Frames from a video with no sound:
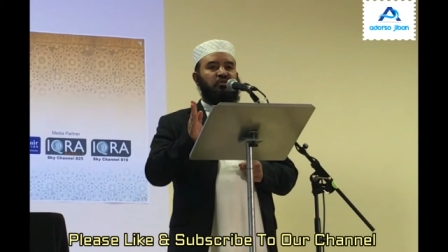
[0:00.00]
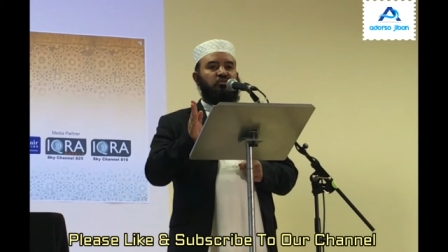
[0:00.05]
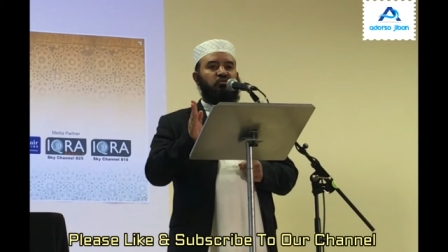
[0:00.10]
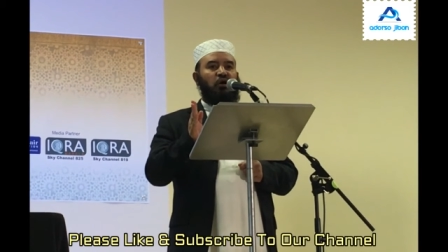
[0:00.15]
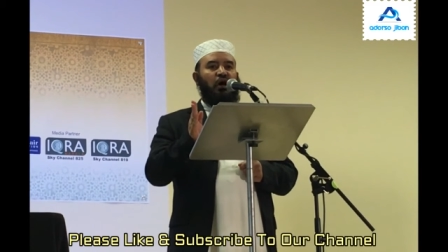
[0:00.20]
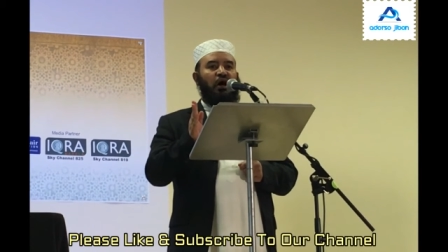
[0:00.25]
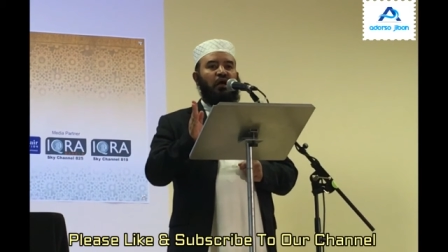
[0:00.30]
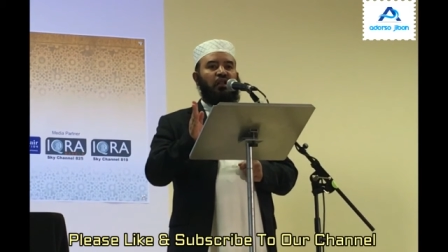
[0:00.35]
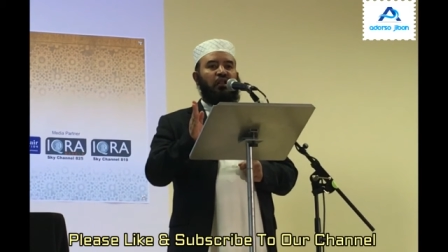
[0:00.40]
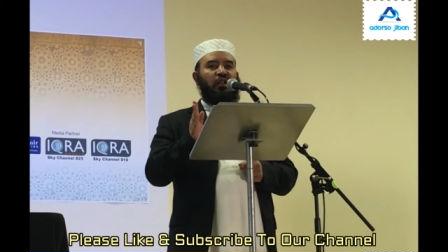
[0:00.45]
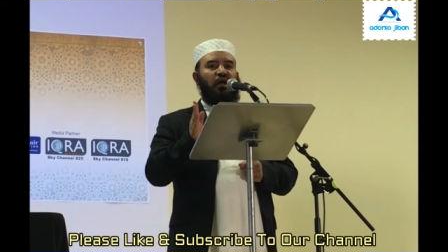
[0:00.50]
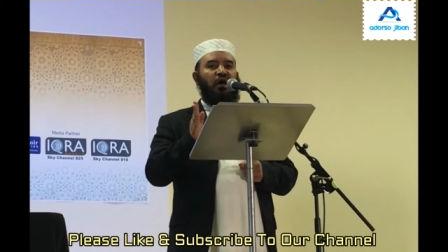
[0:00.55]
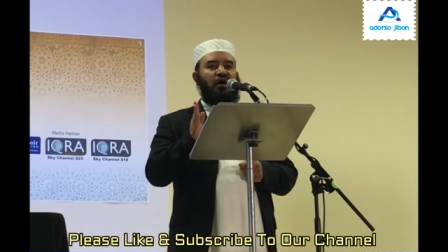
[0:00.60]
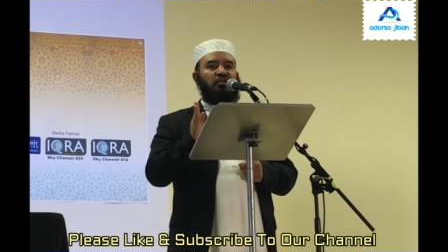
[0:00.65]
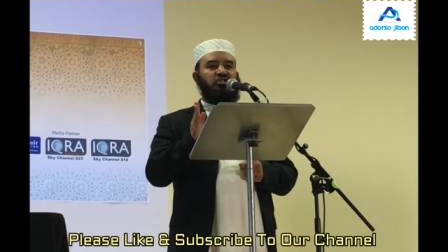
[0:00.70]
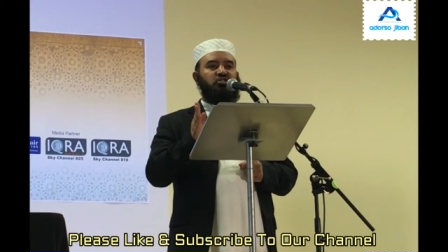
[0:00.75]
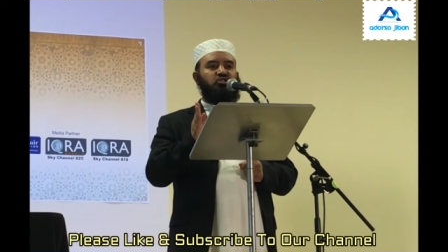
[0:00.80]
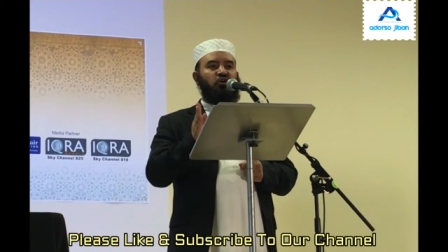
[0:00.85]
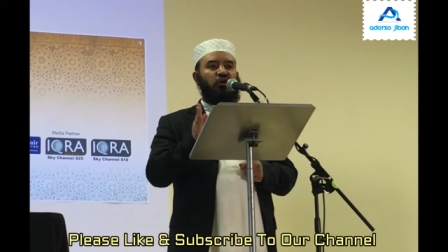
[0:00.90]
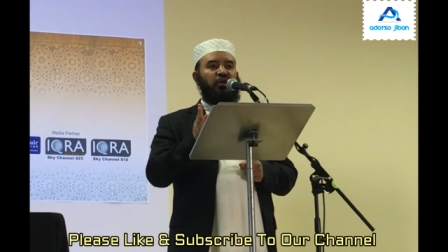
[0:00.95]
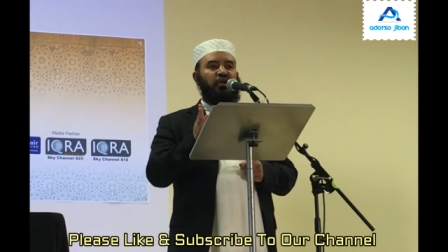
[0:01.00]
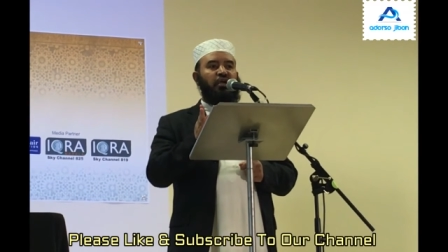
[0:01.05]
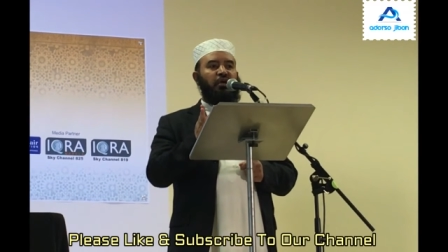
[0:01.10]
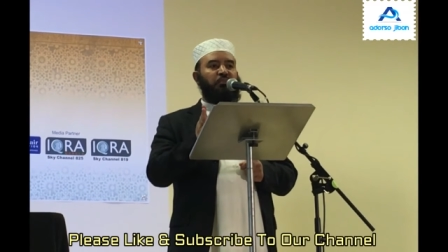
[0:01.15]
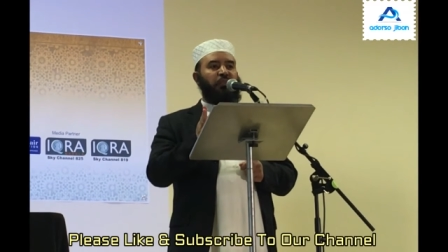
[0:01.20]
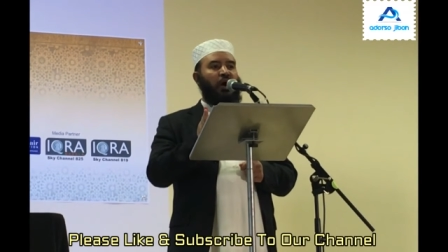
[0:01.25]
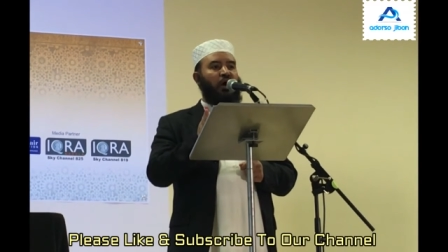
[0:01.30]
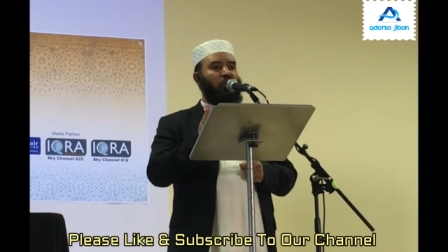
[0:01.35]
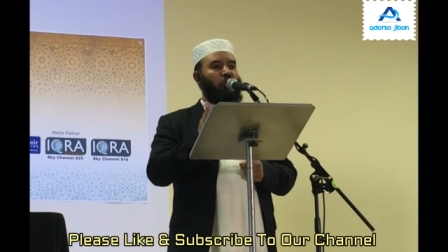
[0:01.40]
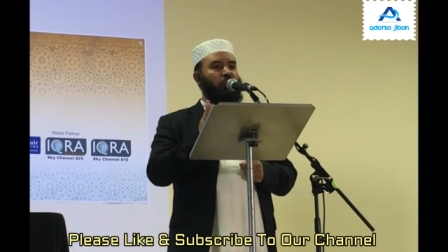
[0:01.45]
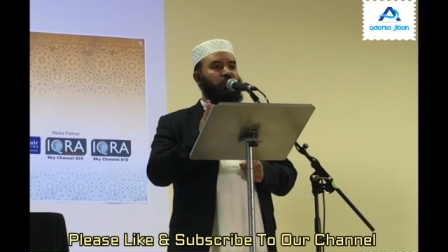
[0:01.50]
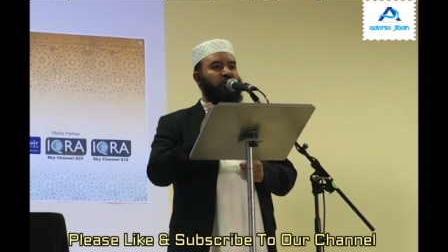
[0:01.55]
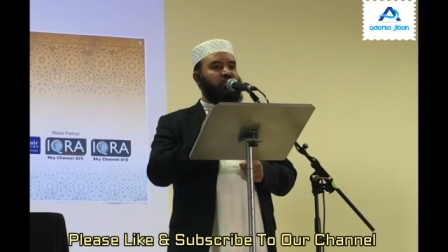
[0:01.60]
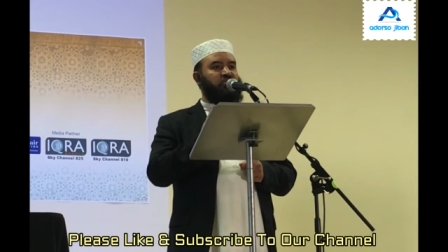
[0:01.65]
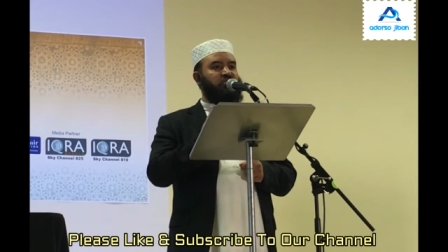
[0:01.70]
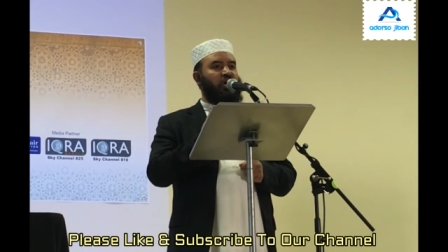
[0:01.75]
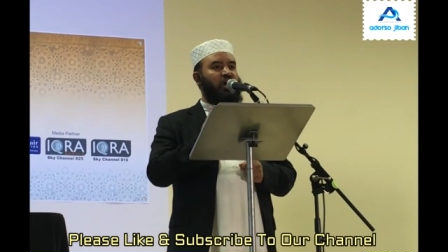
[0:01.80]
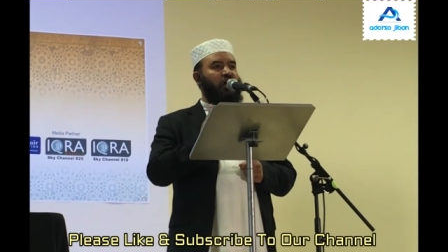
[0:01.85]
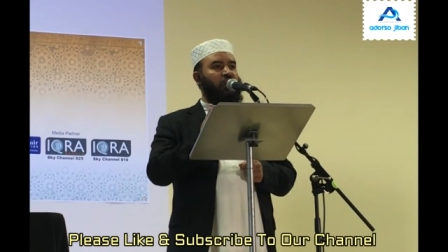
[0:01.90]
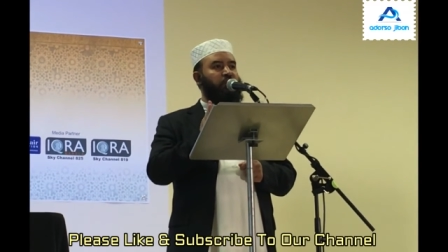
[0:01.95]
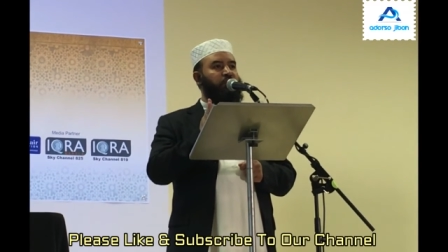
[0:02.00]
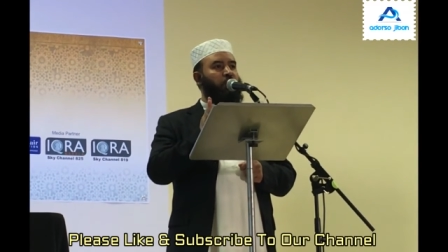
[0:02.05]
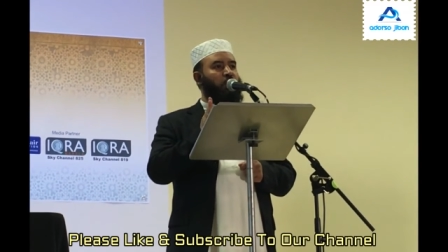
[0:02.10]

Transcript: তো আল্লাহর সঙ্গে ভালোবাসার